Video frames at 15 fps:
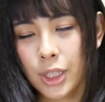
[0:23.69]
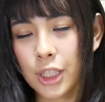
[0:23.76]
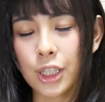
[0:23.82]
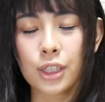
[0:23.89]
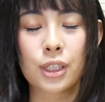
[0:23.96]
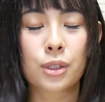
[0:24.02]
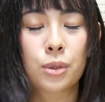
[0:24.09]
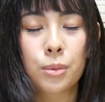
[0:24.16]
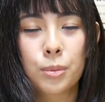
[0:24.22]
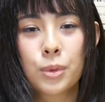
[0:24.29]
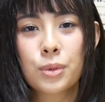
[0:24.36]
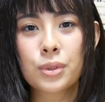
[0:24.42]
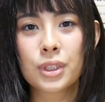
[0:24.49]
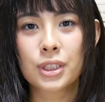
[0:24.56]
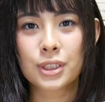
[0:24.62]
聞いたと
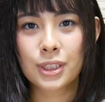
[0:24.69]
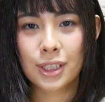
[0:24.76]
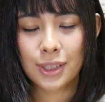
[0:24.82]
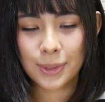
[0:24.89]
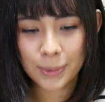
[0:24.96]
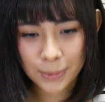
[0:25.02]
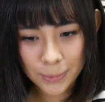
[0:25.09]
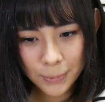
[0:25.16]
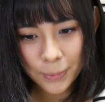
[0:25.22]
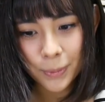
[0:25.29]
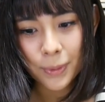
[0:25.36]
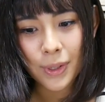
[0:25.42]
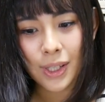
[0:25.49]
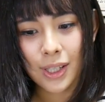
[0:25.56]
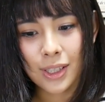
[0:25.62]
思うんですけ
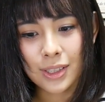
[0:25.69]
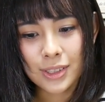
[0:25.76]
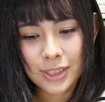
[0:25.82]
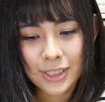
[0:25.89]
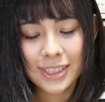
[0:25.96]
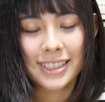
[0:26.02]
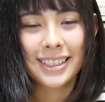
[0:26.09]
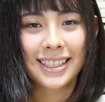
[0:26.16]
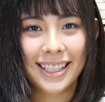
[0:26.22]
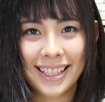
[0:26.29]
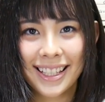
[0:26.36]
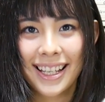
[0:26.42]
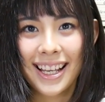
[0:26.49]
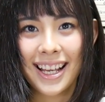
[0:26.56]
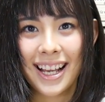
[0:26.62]
ど、ついに
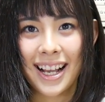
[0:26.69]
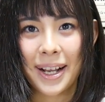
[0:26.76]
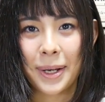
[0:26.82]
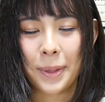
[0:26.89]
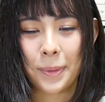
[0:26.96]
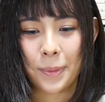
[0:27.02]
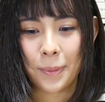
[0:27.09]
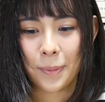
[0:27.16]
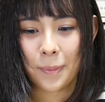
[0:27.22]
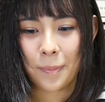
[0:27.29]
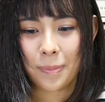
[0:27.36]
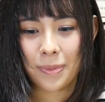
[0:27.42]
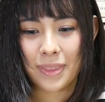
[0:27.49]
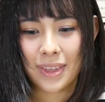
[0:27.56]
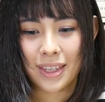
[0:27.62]
ね、あの、
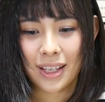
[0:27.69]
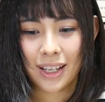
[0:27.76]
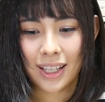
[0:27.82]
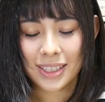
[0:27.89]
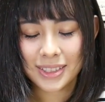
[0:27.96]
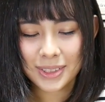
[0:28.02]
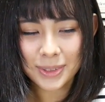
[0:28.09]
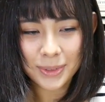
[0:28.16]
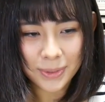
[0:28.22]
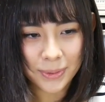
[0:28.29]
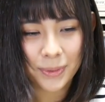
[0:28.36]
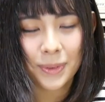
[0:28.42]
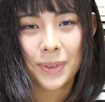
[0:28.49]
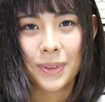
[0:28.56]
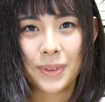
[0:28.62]
初
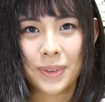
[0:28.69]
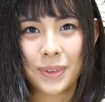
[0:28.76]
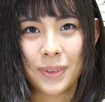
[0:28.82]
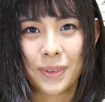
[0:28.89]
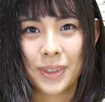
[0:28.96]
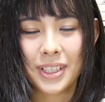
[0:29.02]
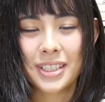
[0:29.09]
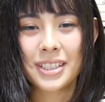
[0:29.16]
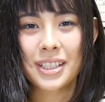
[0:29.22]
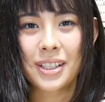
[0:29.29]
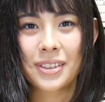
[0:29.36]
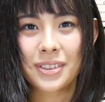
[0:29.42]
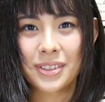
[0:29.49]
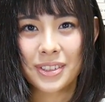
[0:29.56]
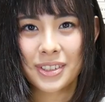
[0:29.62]
の
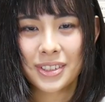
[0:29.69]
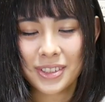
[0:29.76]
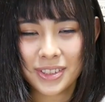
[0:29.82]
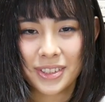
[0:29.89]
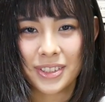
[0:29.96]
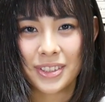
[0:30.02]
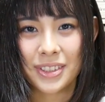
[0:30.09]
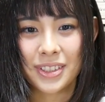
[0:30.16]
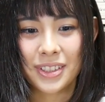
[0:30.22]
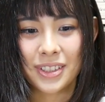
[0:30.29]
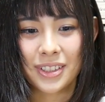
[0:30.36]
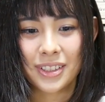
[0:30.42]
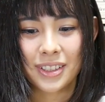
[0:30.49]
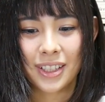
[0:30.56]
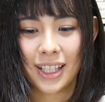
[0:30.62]
オリジナルグッズ
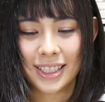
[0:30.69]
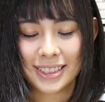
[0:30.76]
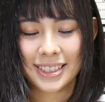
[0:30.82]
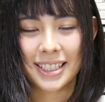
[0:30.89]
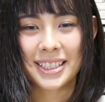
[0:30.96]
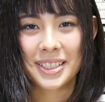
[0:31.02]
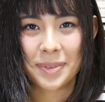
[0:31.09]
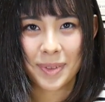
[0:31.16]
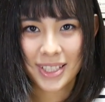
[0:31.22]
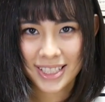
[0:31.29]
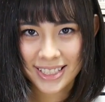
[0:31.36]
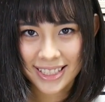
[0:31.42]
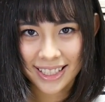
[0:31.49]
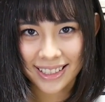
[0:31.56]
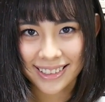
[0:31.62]
完成しま
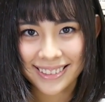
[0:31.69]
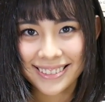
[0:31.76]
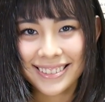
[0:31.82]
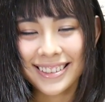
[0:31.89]
した